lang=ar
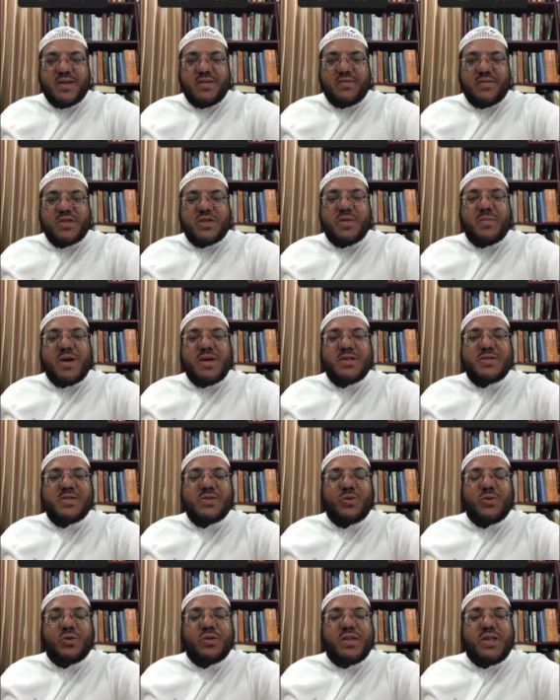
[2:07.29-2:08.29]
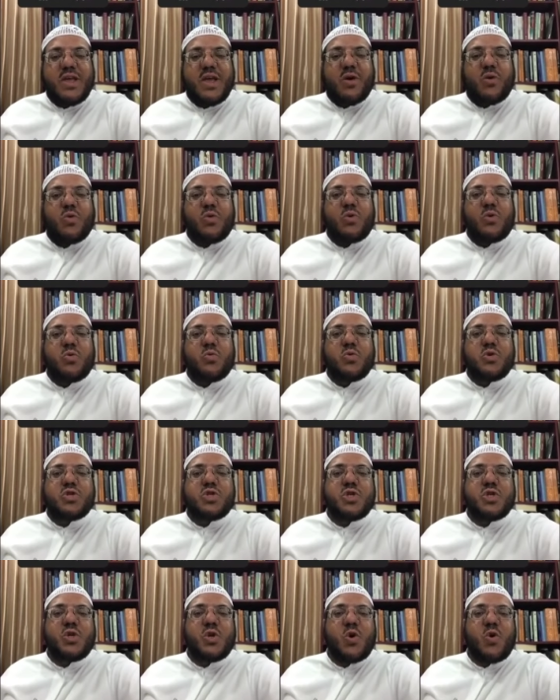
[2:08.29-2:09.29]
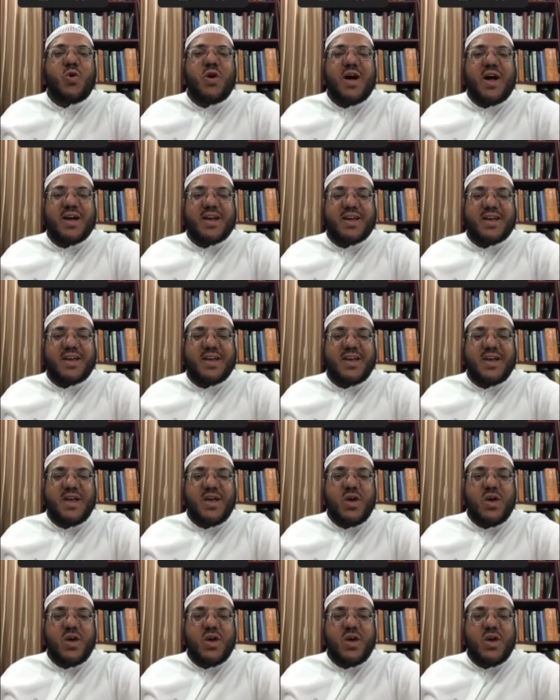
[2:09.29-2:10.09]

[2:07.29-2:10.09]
في شمال السعودية يقولون وش نوحك